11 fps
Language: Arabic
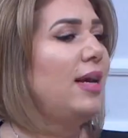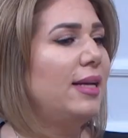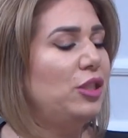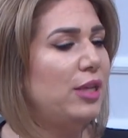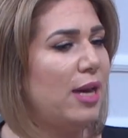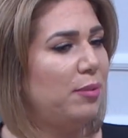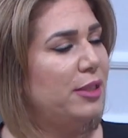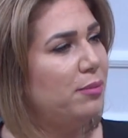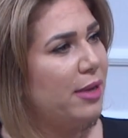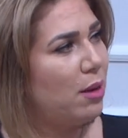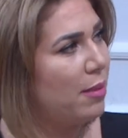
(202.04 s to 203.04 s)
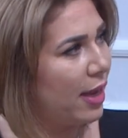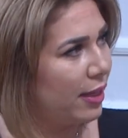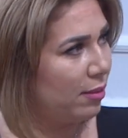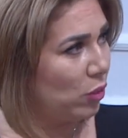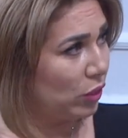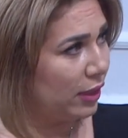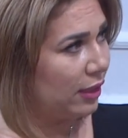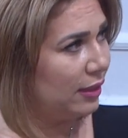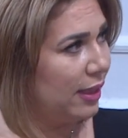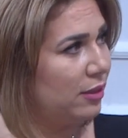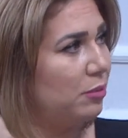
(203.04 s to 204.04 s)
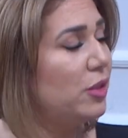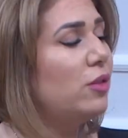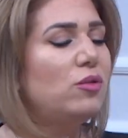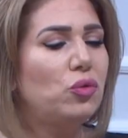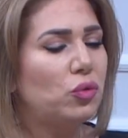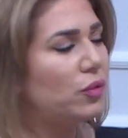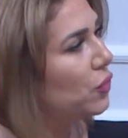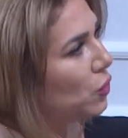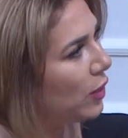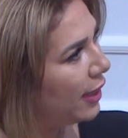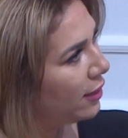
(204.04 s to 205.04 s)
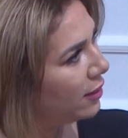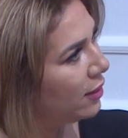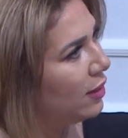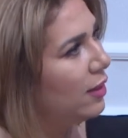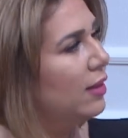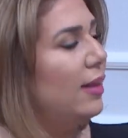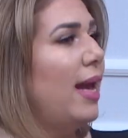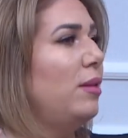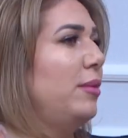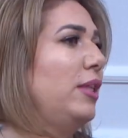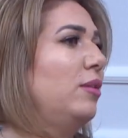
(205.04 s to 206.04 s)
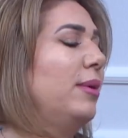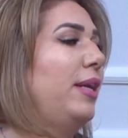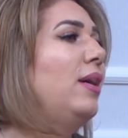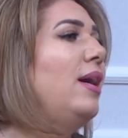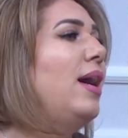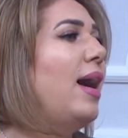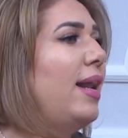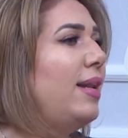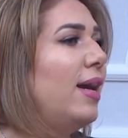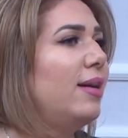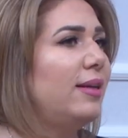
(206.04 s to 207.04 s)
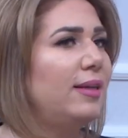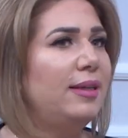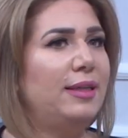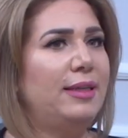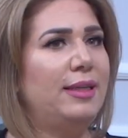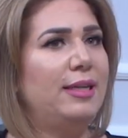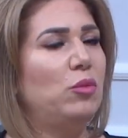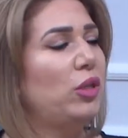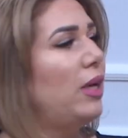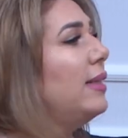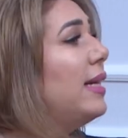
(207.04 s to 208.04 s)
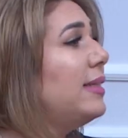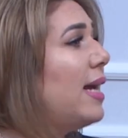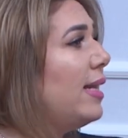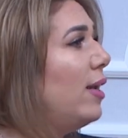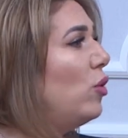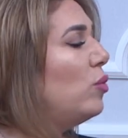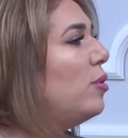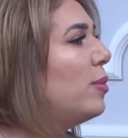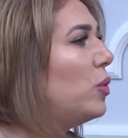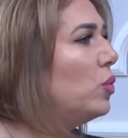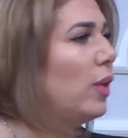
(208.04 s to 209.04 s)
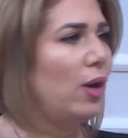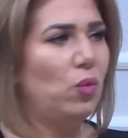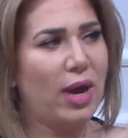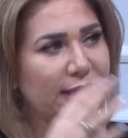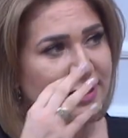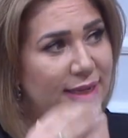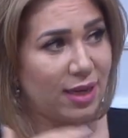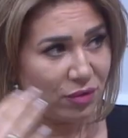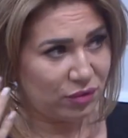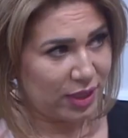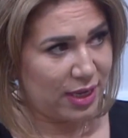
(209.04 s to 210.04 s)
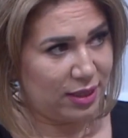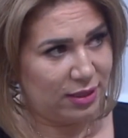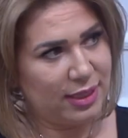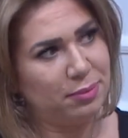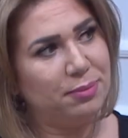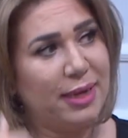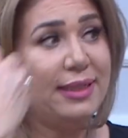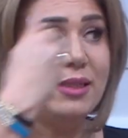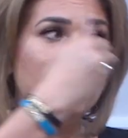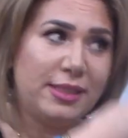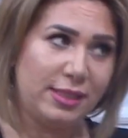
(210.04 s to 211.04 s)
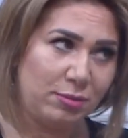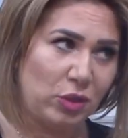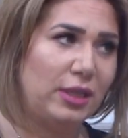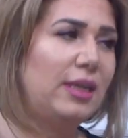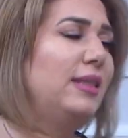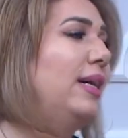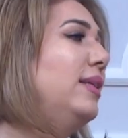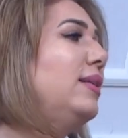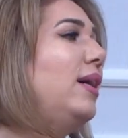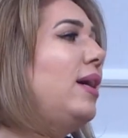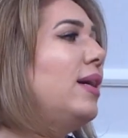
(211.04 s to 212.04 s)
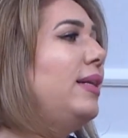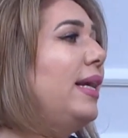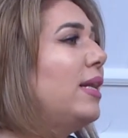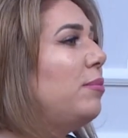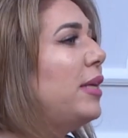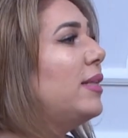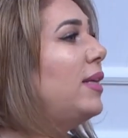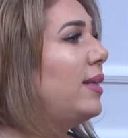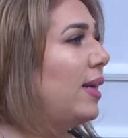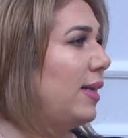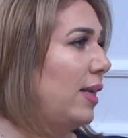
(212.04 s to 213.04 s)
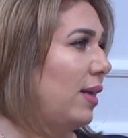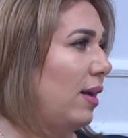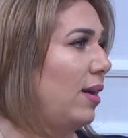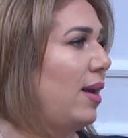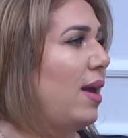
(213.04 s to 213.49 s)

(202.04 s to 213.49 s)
أشياء بتنبنى معنا معتقدات منذ الطفولة لحد ما تكبر هلأ هل آه، المعتقدات هاي الحلو بالموضوع وحتى الافكار اللي هي بعدين بتصير معتقدات نحن بنقدر نغيرها